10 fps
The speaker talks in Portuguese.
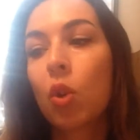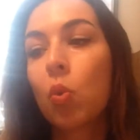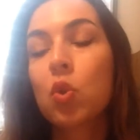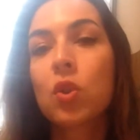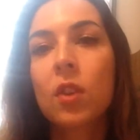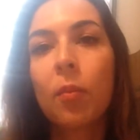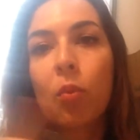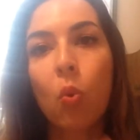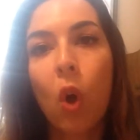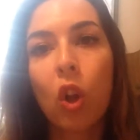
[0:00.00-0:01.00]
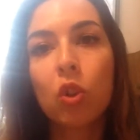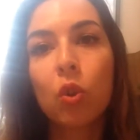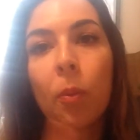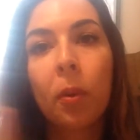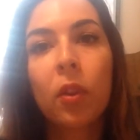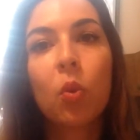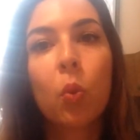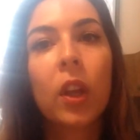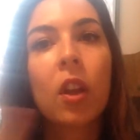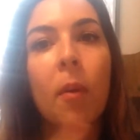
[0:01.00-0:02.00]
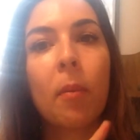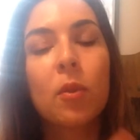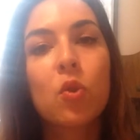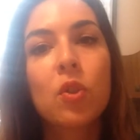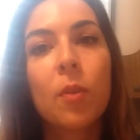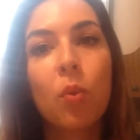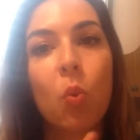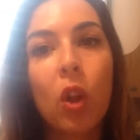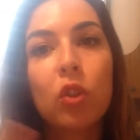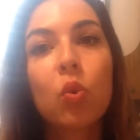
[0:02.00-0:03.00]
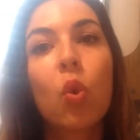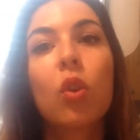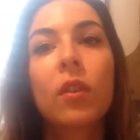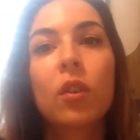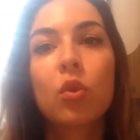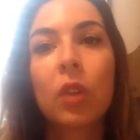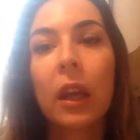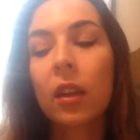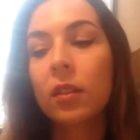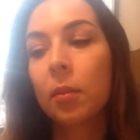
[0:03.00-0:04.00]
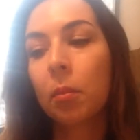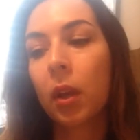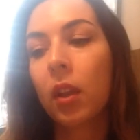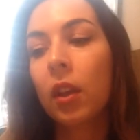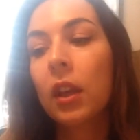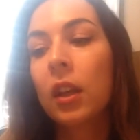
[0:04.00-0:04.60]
Eu uso sempre o óleo, eu para diluir, normalmente uso sempre o óleo de coco da Doterra também,